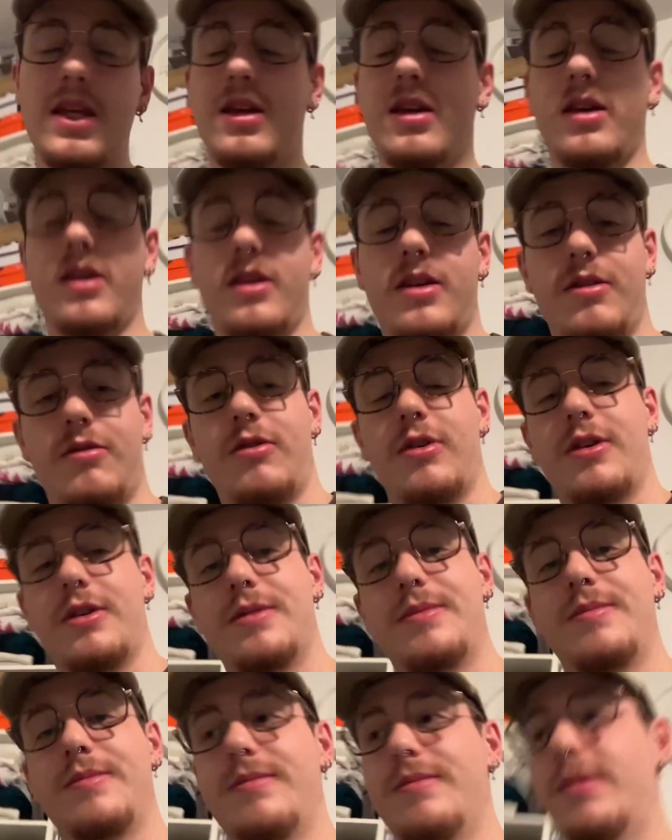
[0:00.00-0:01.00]
Et voilà.
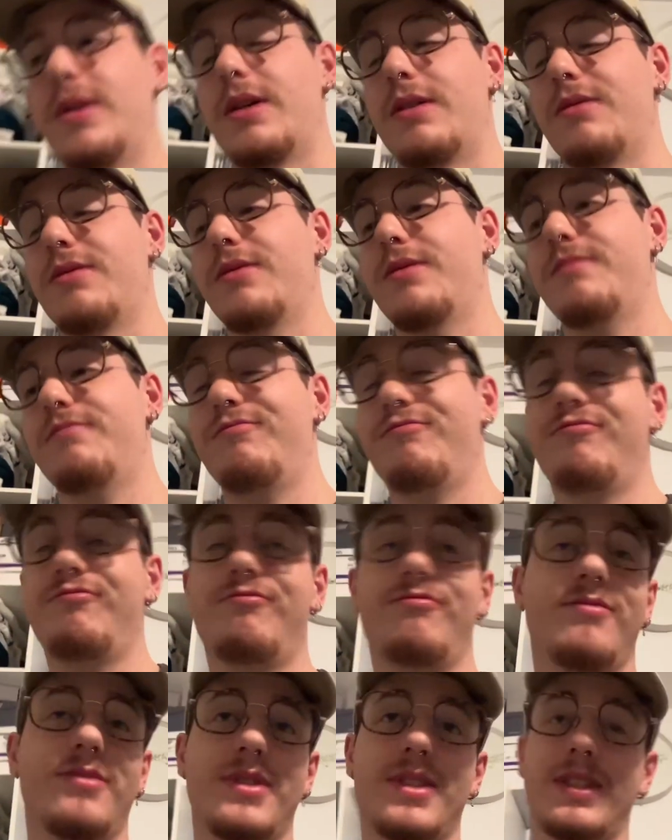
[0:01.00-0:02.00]
Bref,
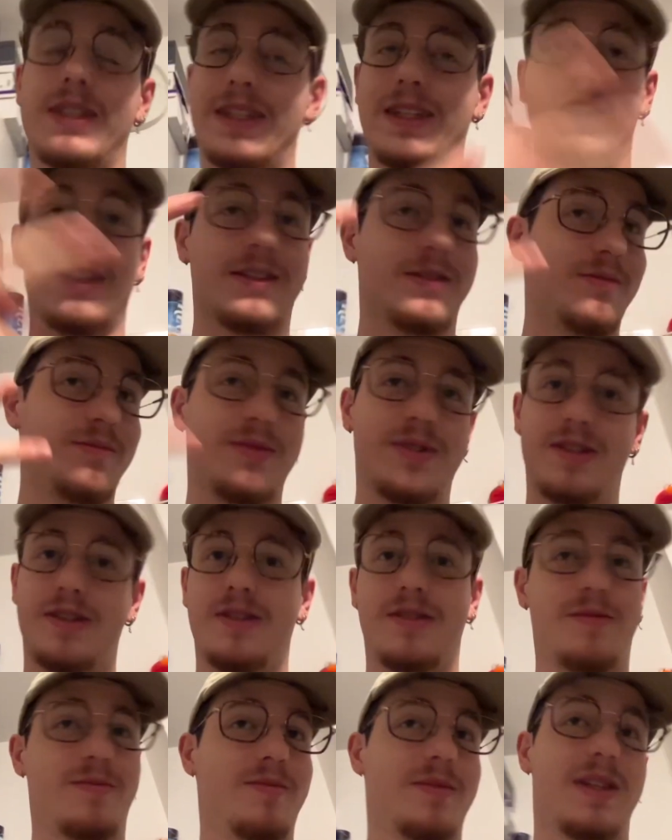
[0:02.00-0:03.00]
c'était
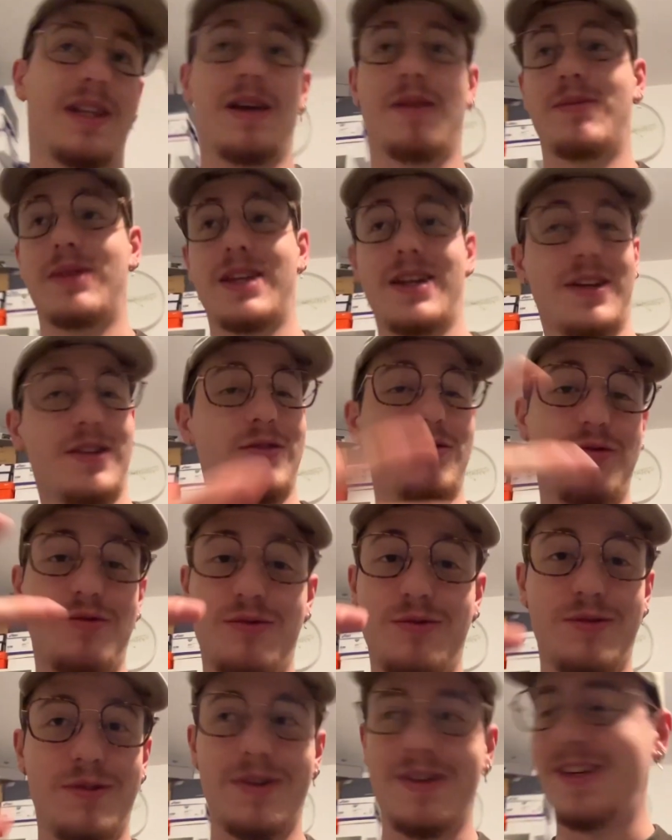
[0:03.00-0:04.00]
la migraine du jour.